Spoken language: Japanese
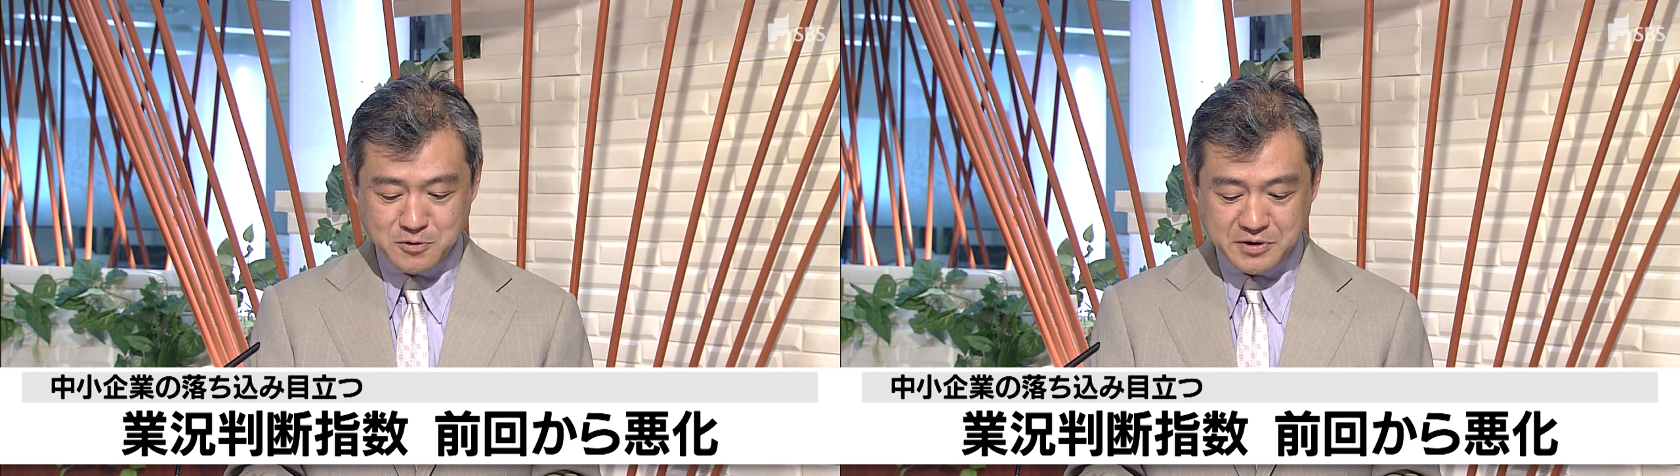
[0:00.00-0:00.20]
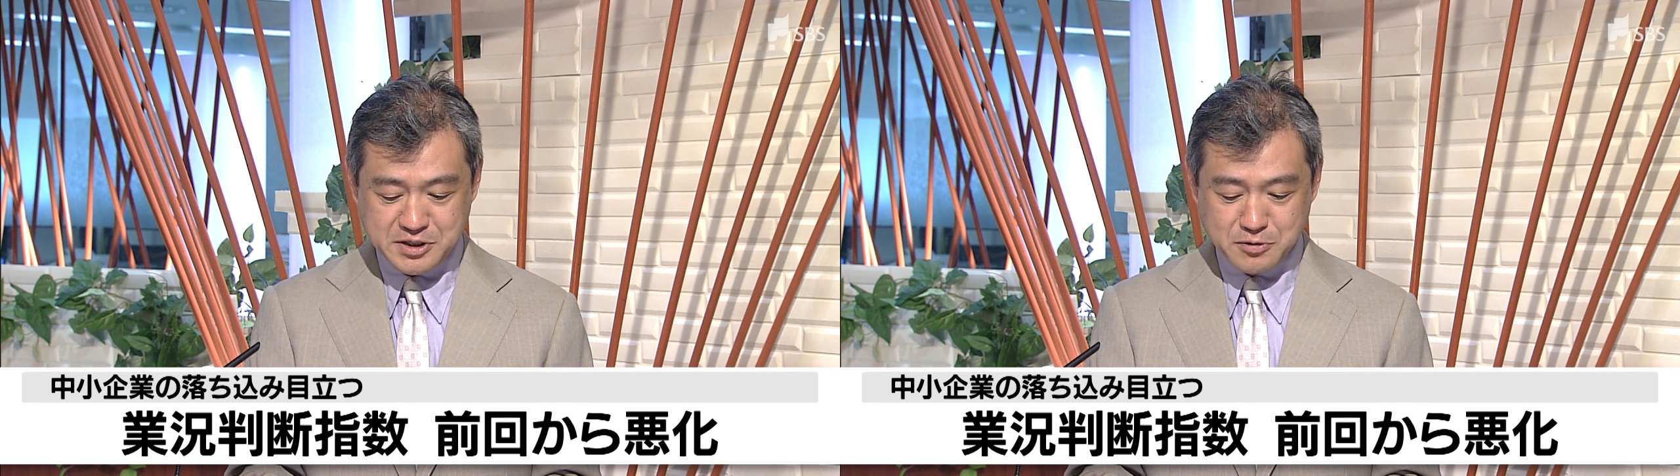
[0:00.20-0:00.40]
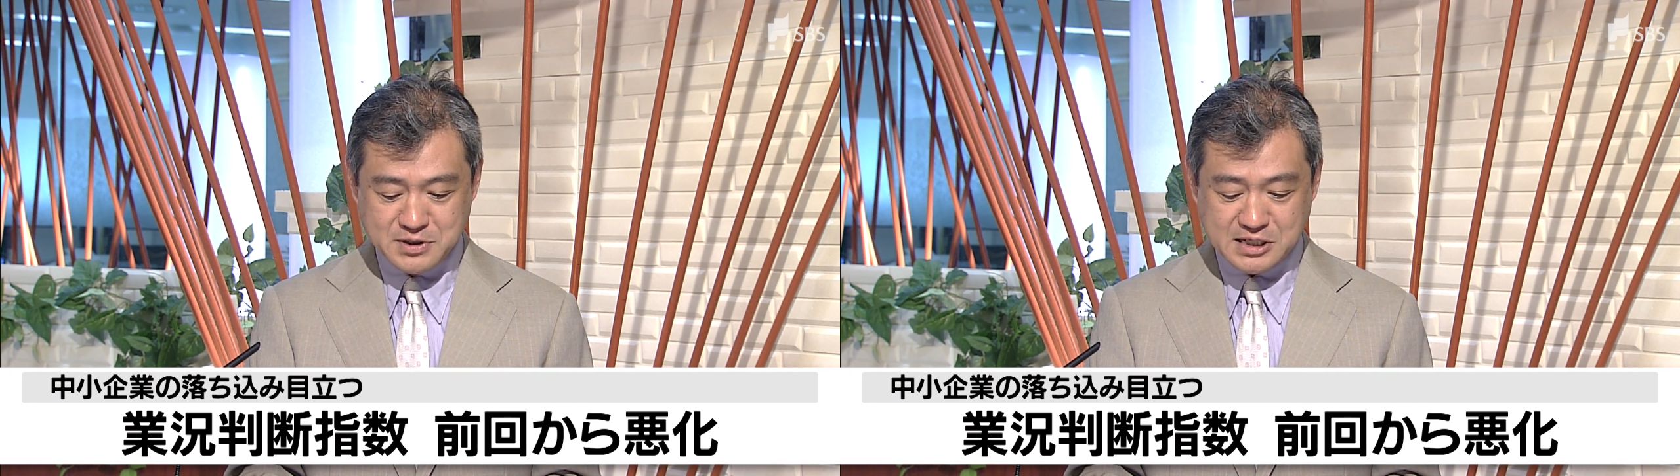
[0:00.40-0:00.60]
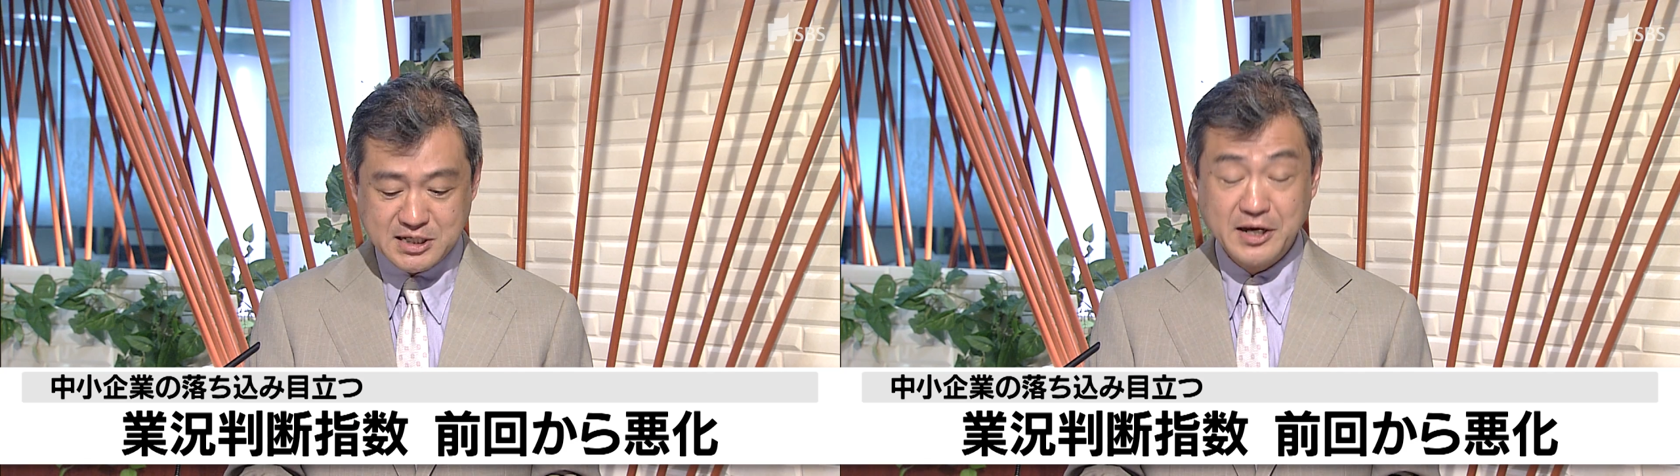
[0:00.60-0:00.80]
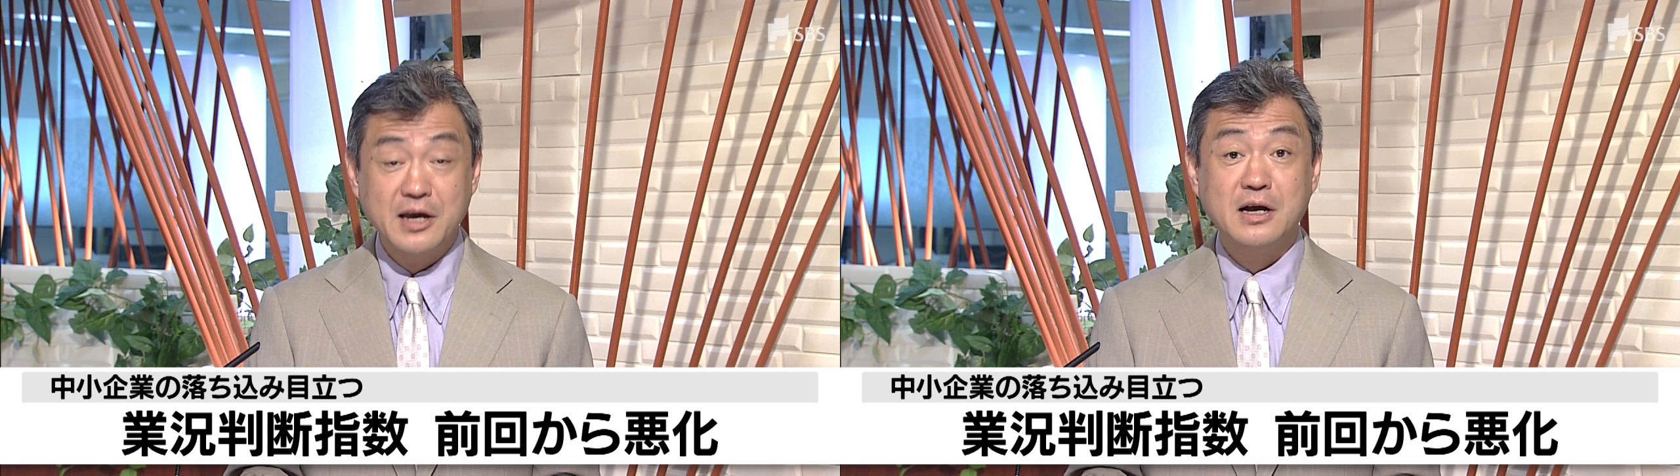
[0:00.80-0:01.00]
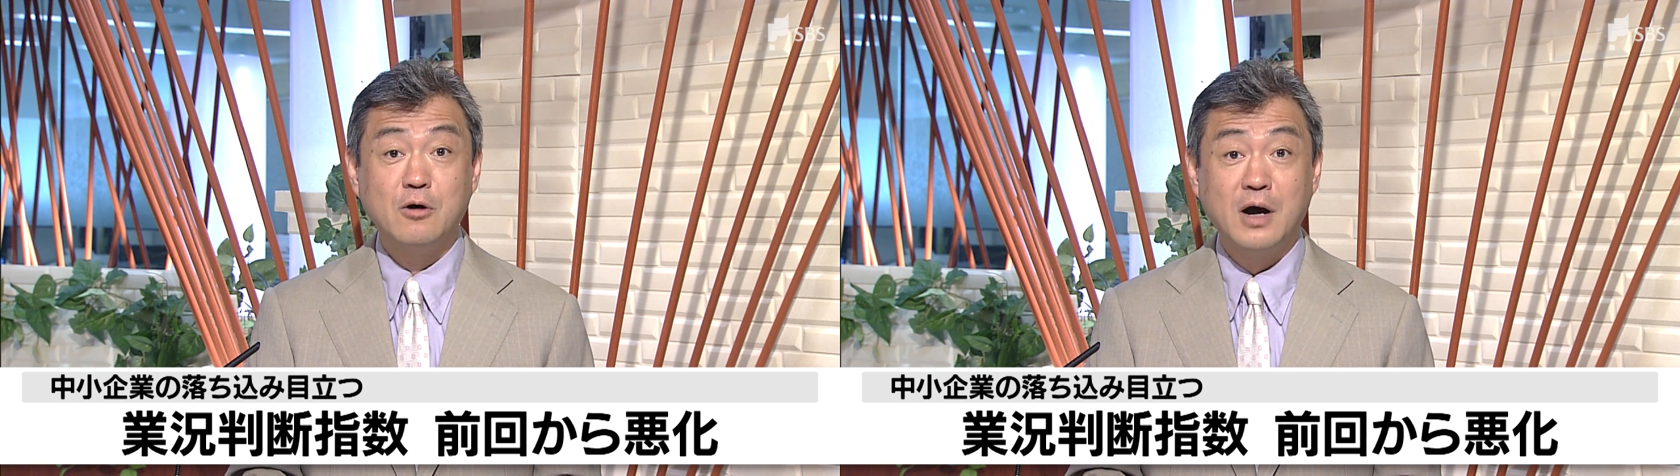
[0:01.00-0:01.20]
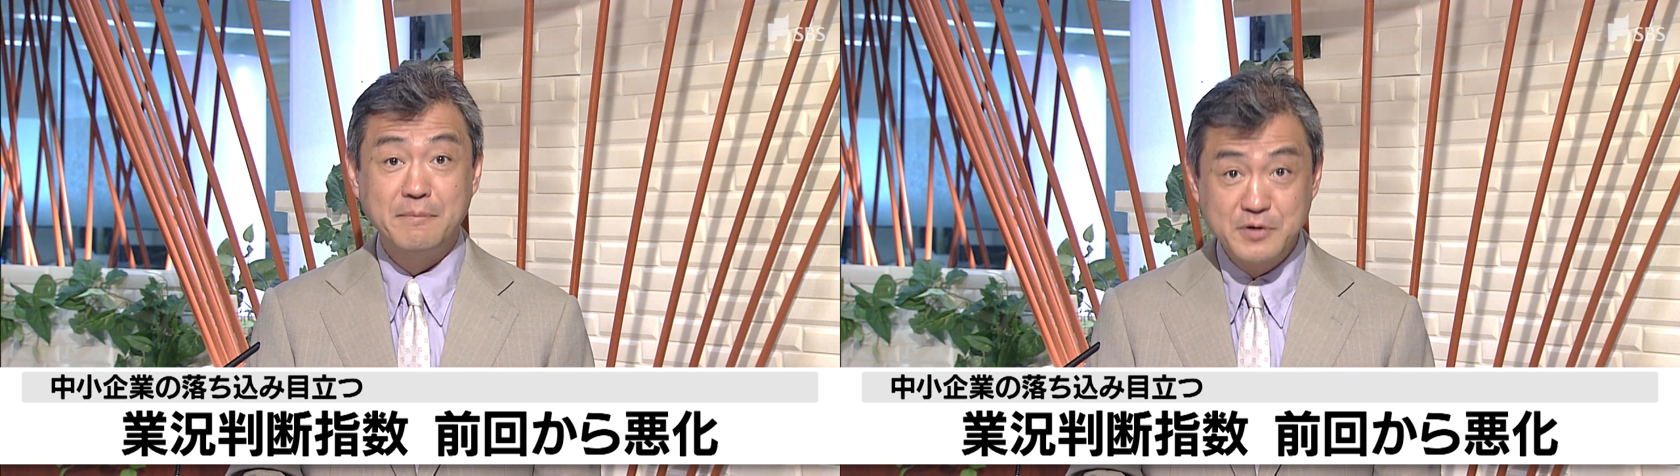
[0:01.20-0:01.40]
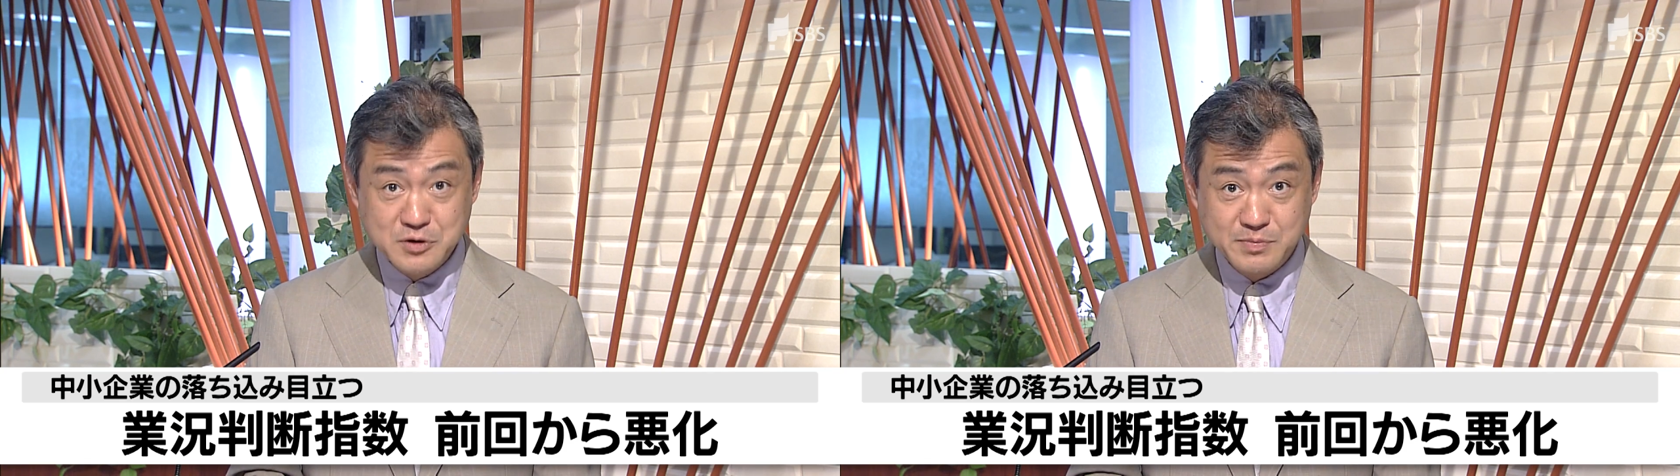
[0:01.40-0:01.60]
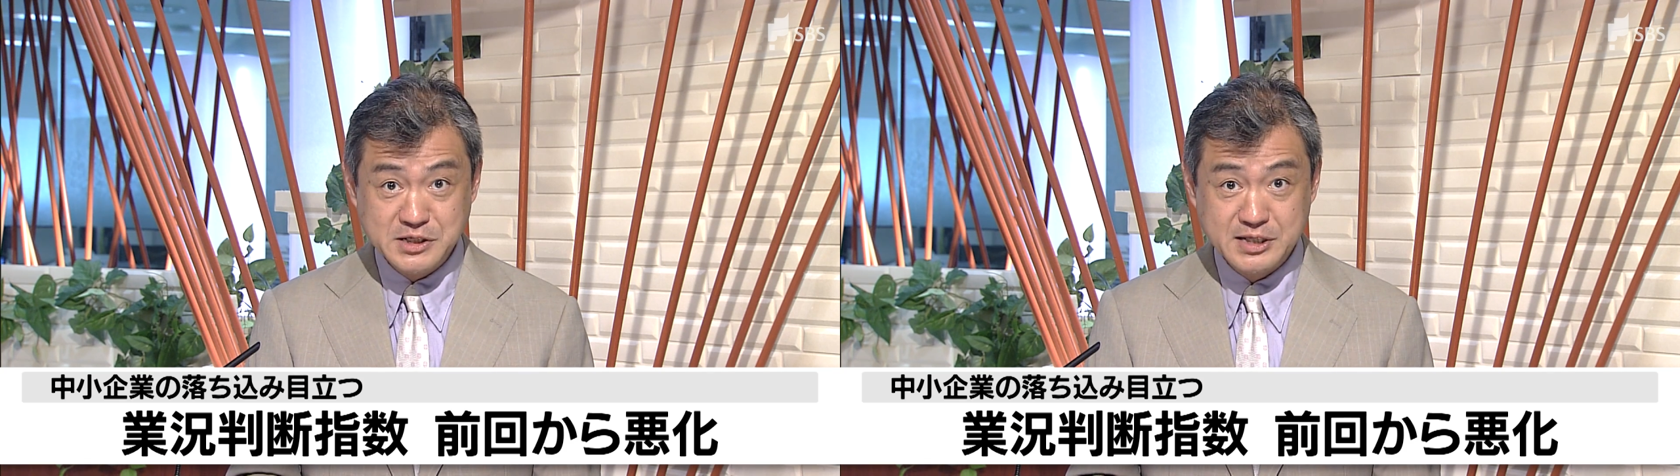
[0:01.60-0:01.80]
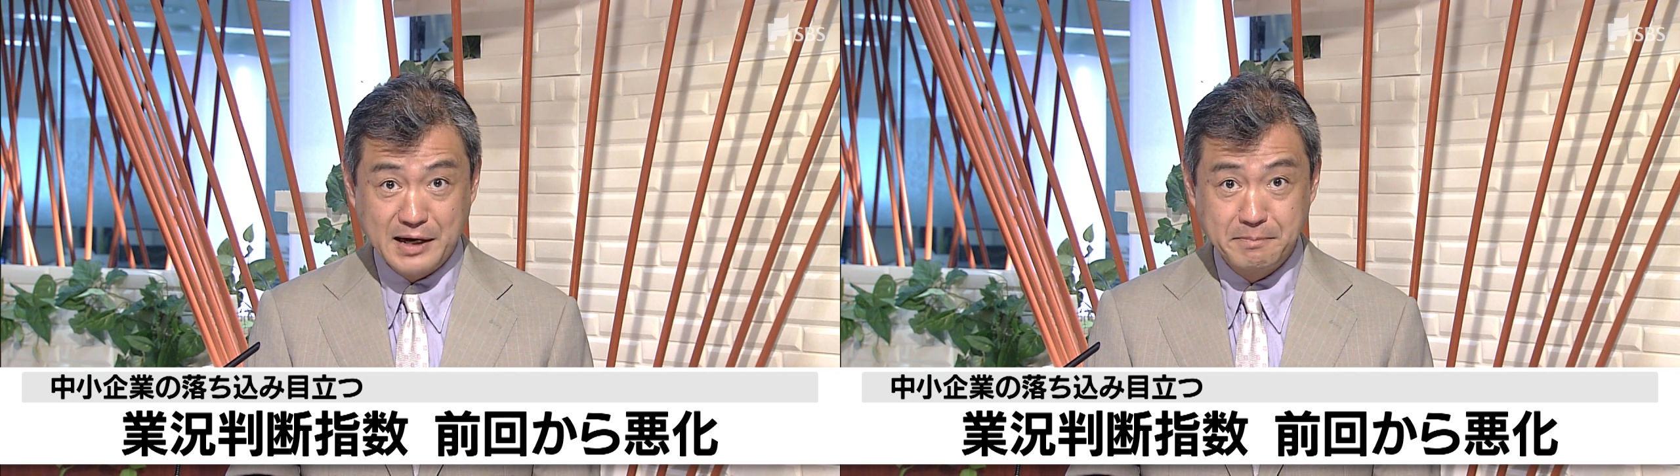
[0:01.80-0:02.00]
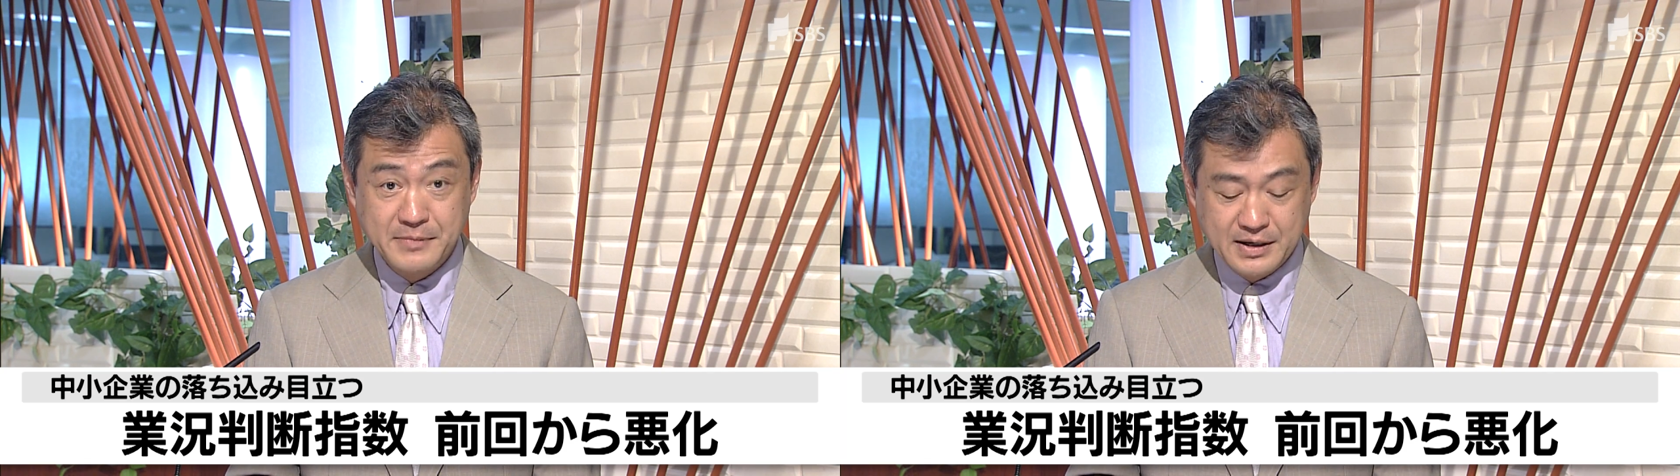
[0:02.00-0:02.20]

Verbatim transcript: ごとに調査した結果を発表しました